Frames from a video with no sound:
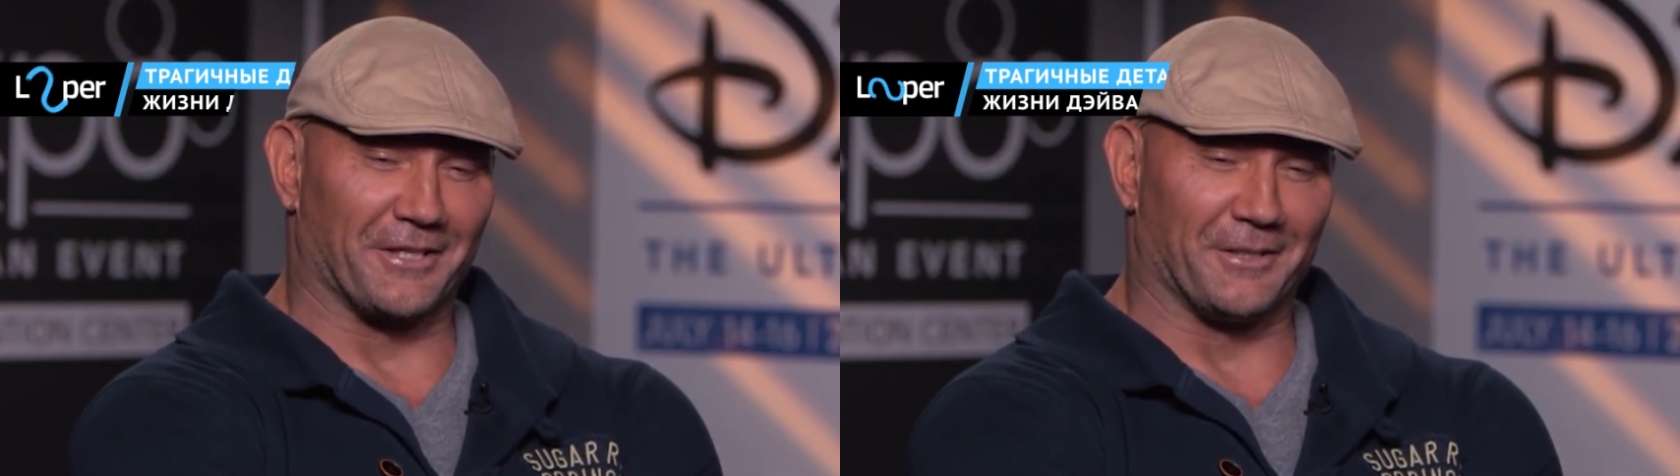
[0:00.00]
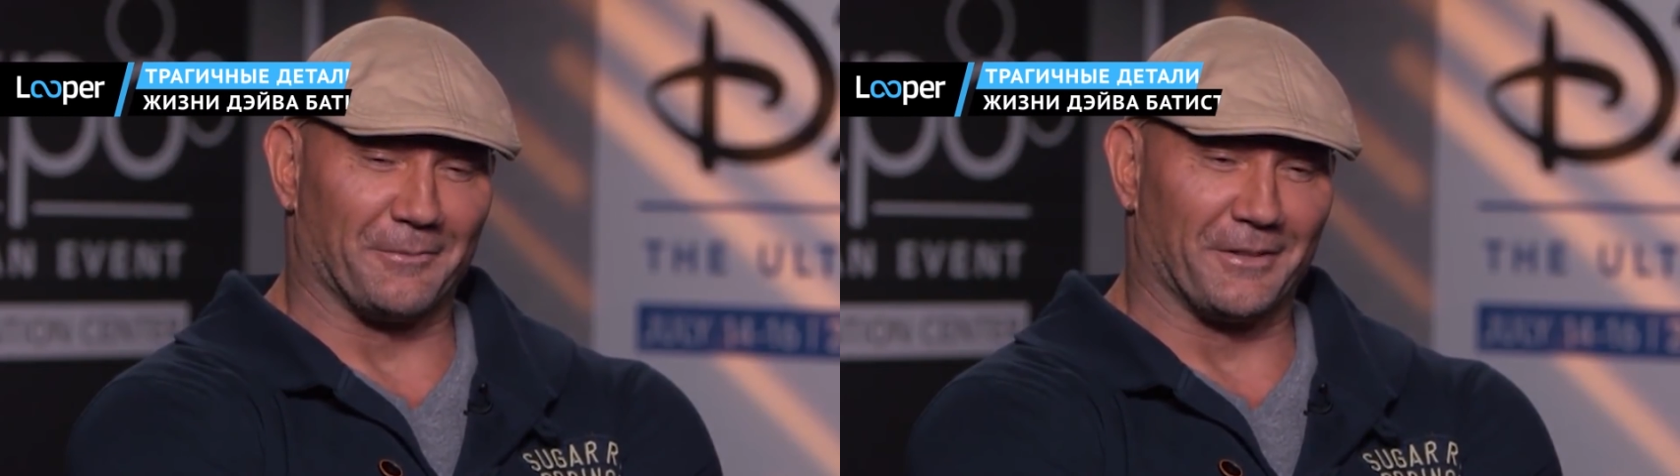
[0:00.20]

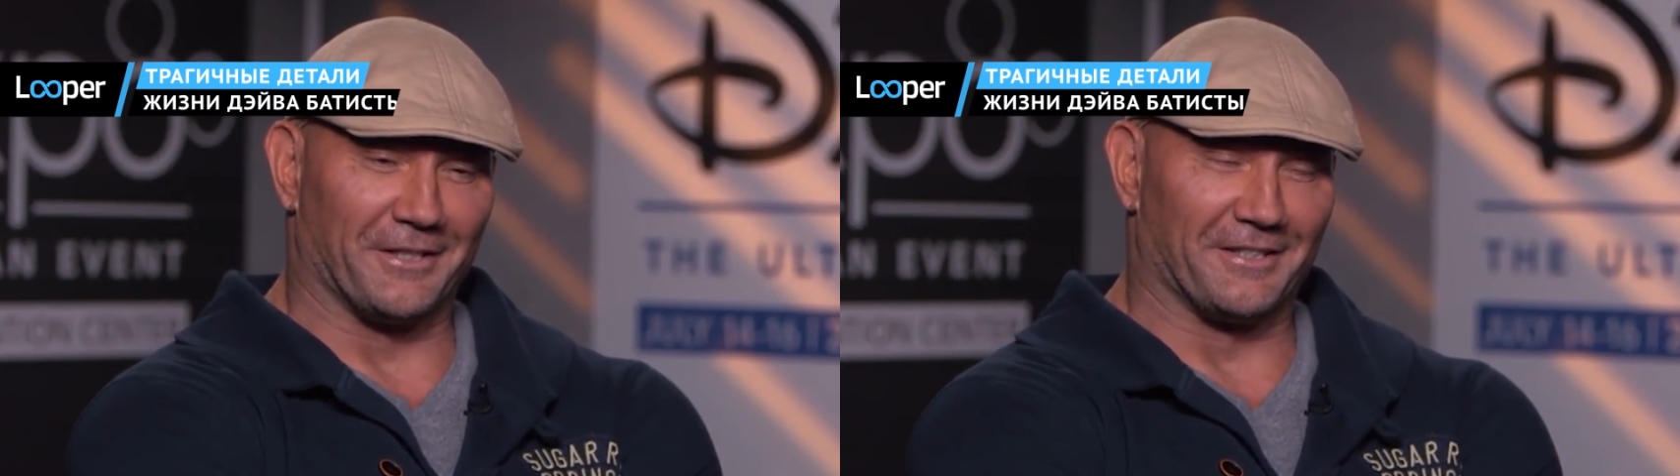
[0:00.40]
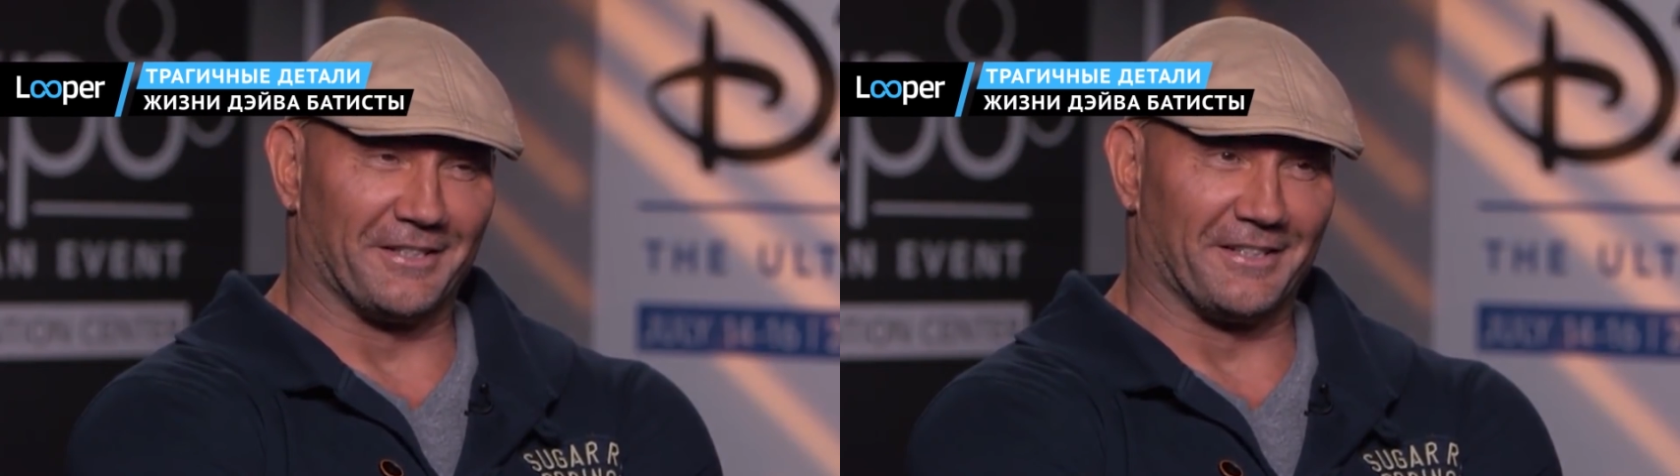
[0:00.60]
добился
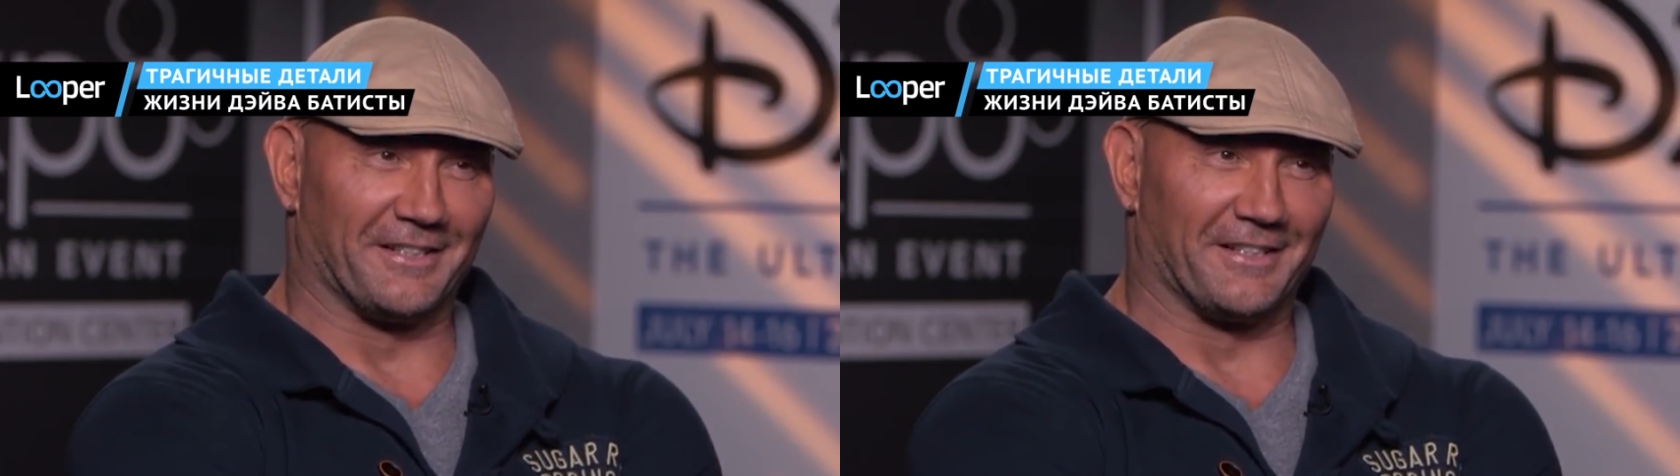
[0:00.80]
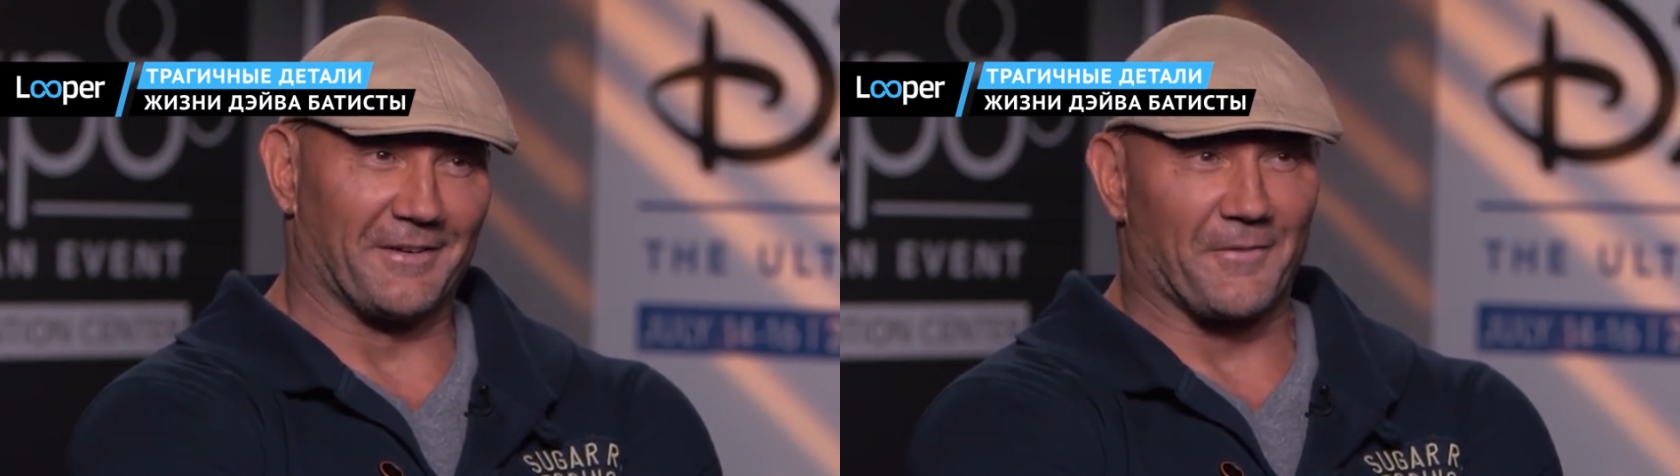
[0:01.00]
в своей
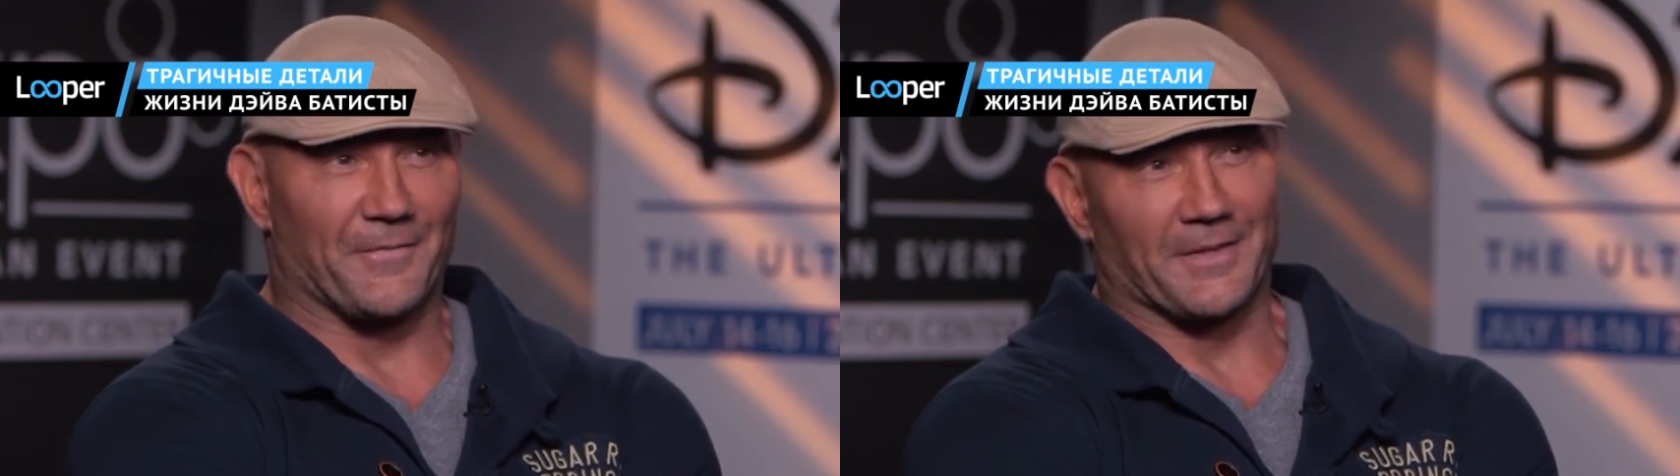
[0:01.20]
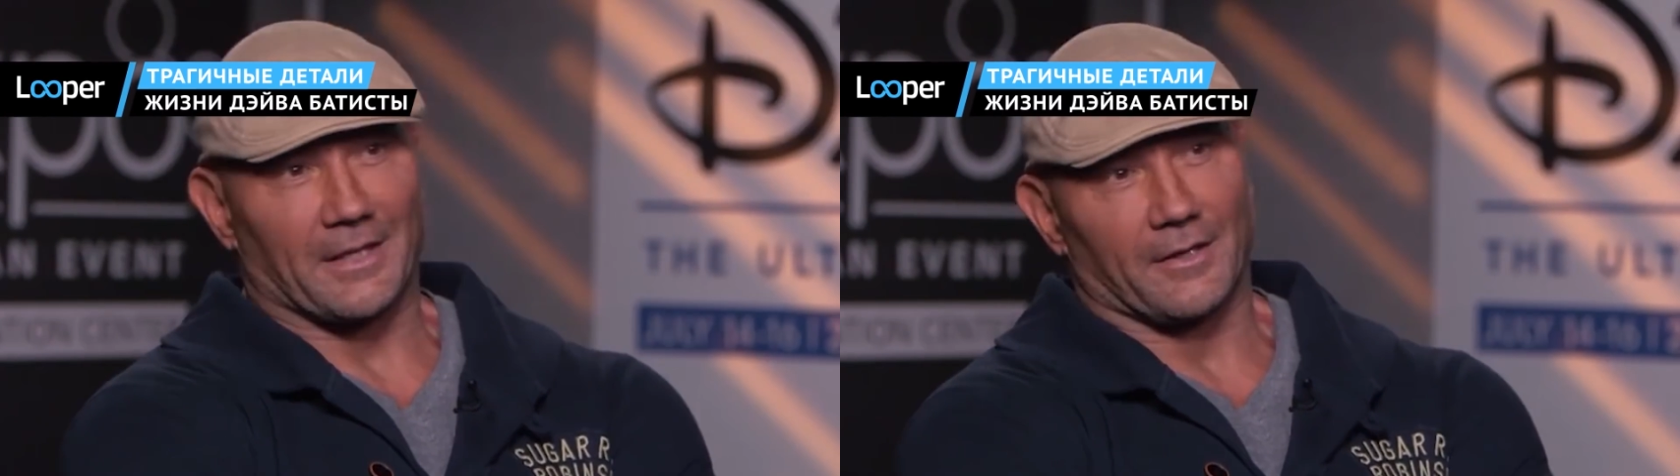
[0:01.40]
жизни
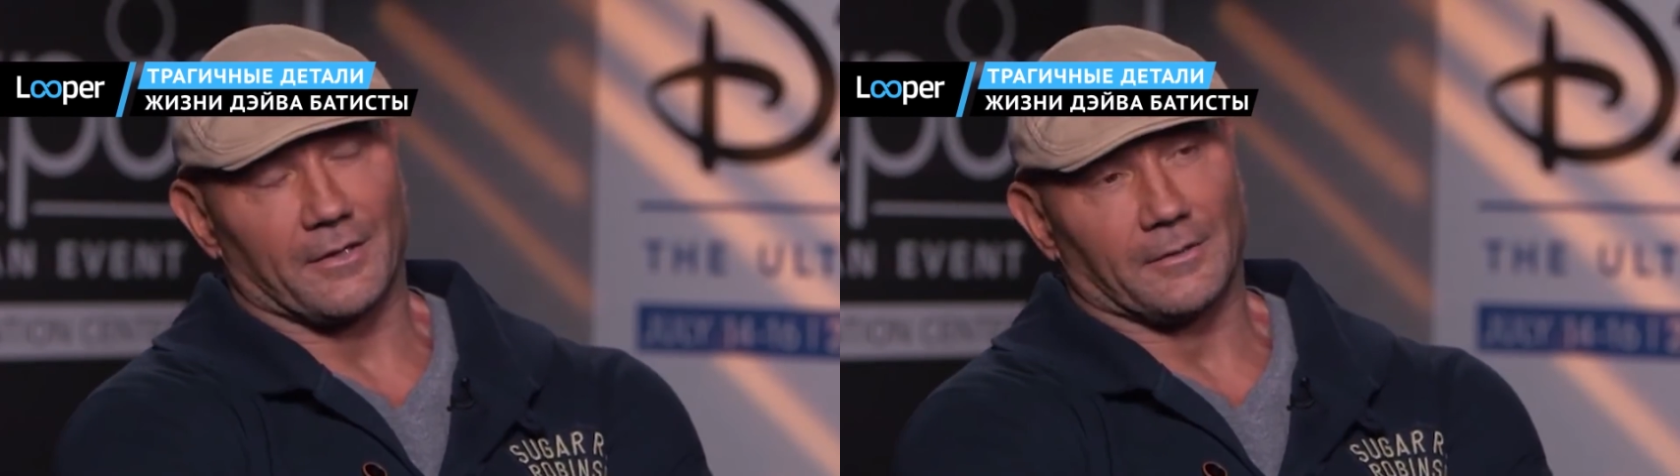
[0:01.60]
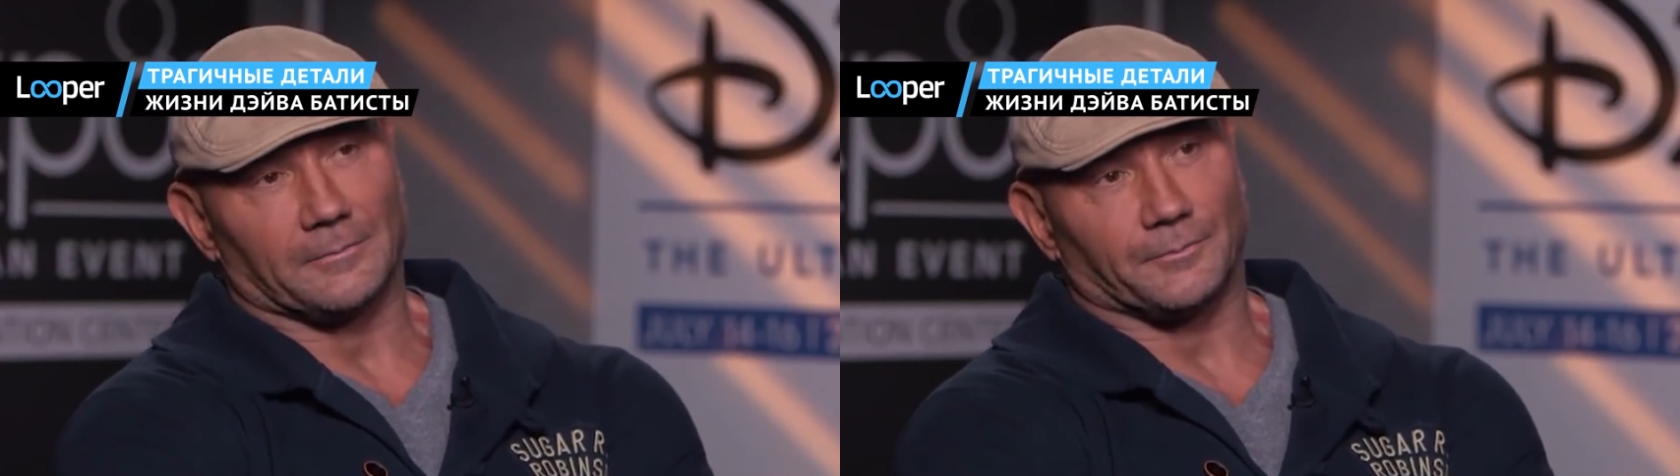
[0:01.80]
и
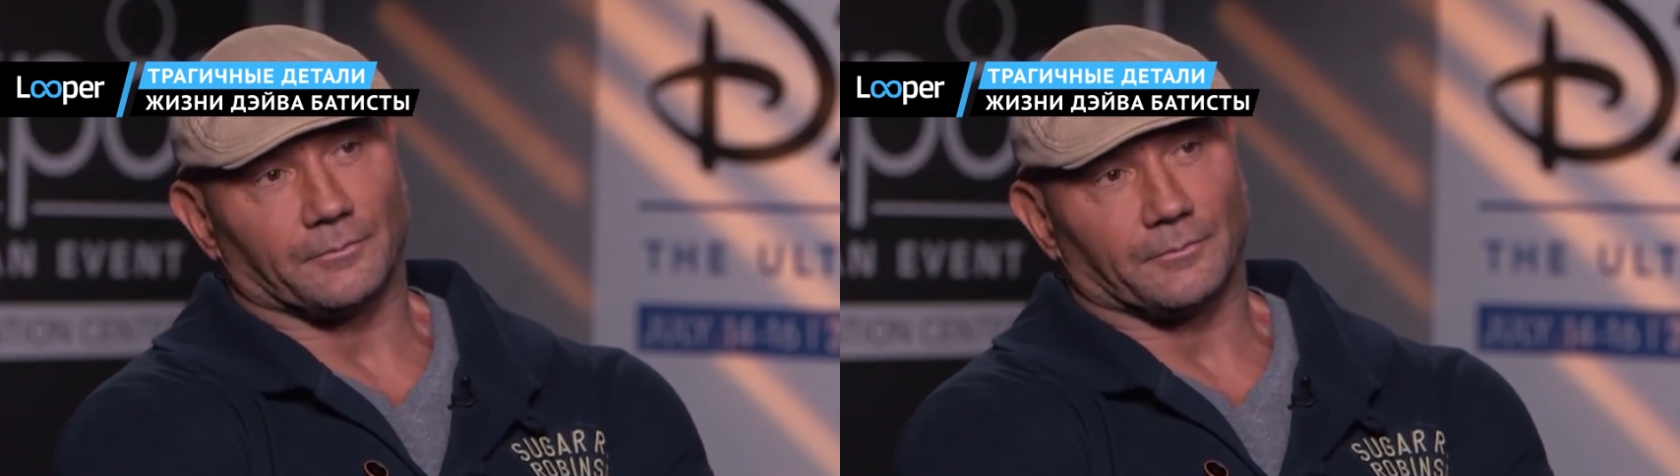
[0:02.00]
карьере.